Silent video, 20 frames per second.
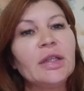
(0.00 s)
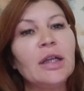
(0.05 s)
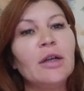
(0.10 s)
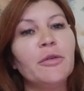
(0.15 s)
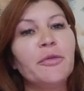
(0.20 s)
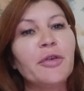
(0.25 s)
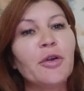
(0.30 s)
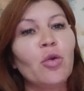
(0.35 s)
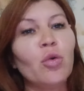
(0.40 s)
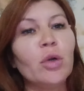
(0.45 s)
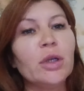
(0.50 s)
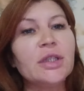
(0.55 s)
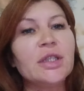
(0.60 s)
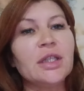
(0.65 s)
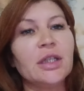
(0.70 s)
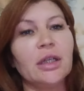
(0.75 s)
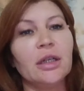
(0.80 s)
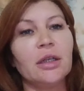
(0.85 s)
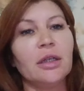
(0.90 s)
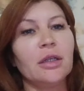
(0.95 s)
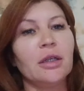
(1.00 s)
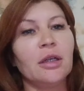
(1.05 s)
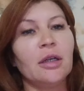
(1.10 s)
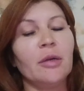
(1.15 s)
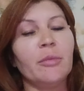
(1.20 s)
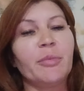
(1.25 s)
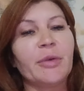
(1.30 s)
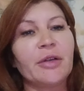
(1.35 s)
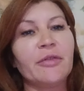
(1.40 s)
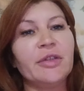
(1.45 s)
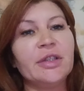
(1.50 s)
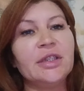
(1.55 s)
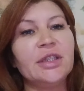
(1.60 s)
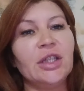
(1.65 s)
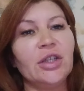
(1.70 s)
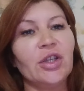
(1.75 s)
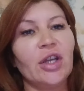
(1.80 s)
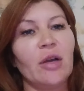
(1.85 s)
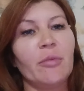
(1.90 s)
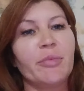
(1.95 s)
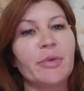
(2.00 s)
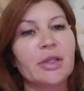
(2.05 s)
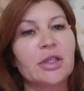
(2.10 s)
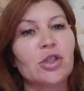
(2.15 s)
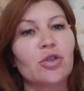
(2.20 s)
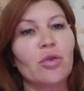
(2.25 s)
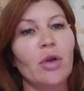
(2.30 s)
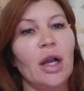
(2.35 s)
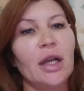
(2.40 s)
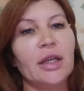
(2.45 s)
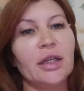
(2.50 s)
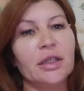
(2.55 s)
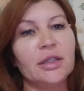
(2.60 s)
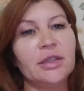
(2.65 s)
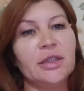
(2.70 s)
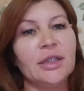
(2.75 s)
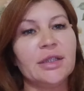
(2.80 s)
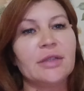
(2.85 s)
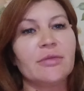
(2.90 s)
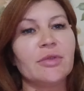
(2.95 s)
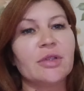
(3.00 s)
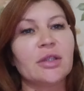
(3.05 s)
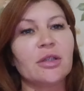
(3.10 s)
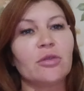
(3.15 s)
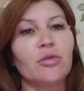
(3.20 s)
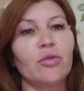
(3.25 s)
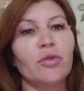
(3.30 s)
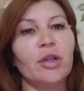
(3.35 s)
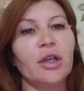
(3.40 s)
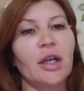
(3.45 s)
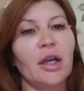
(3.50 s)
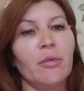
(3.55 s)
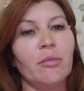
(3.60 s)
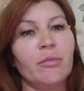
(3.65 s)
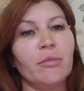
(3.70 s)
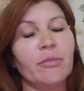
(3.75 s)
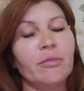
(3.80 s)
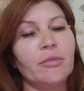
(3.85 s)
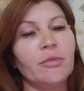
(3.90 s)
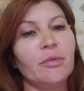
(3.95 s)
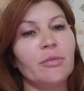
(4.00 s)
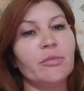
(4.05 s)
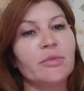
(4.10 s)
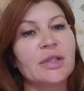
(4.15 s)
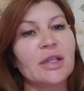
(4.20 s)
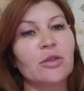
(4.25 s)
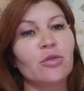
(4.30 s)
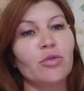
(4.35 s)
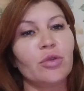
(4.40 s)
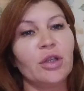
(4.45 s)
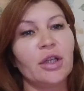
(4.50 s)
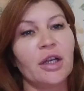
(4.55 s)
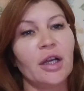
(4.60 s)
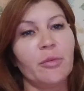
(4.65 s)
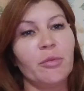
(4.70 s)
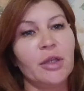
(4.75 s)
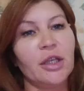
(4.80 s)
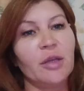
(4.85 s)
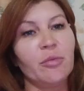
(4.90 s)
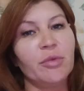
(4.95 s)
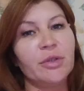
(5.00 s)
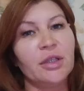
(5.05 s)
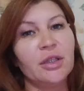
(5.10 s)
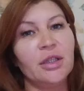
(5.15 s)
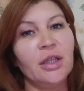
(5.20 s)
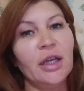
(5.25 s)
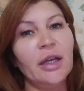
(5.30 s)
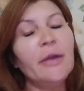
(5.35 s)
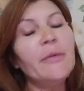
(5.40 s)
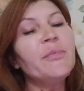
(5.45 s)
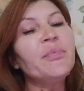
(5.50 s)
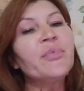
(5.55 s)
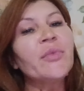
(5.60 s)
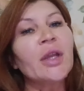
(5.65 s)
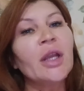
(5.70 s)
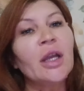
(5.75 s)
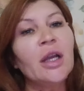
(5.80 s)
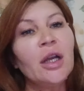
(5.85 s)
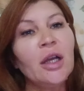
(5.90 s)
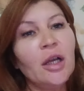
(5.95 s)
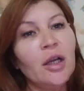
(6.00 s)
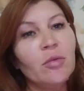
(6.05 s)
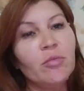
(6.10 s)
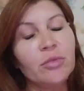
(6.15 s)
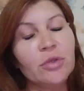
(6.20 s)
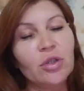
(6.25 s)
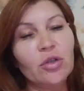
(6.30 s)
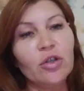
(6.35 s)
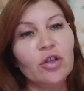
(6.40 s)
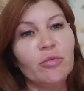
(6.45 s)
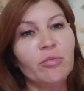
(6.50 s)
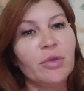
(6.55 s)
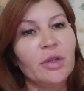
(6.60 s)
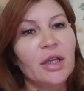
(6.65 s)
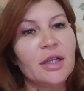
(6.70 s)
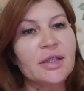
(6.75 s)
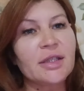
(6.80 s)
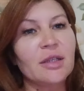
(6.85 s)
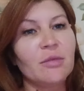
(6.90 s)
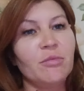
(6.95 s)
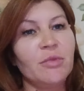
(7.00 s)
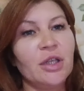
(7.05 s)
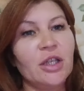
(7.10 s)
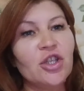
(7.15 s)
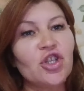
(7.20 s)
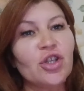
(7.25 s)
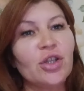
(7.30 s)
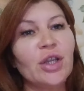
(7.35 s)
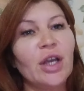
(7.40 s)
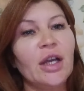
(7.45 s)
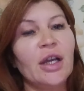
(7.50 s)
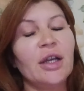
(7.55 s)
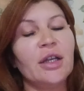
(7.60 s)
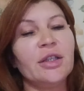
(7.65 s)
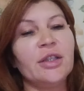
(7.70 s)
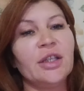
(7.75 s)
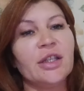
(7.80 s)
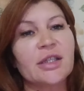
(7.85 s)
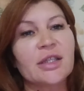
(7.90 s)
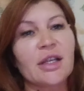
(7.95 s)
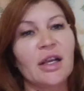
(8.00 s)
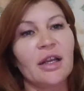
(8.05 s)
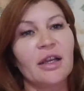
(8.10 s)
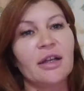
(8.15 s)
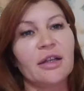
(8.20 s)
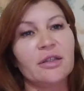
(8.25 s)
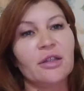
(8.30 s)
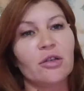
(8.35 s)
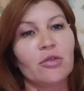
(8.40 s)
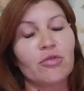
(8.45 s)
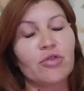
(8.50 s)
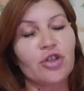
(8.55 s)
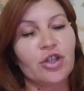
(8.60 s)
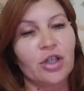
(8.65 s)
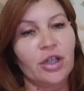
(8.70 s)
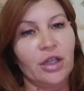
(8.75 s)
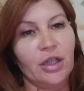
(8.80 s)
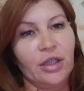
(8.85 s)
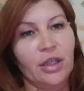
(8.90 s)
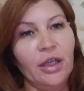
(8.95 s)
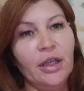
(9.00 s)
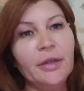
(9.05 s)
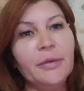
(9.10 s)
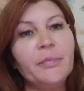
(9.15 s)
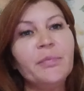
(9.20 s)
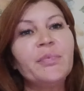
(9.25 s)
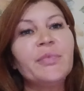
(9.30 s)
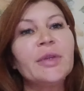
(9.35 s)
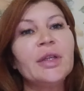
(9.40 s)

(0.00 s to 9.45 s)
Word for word: В ходе а, проведения процессуальных действий сотрудникам, сотрудниками ГИБДД мною было замечено несколько нарушений,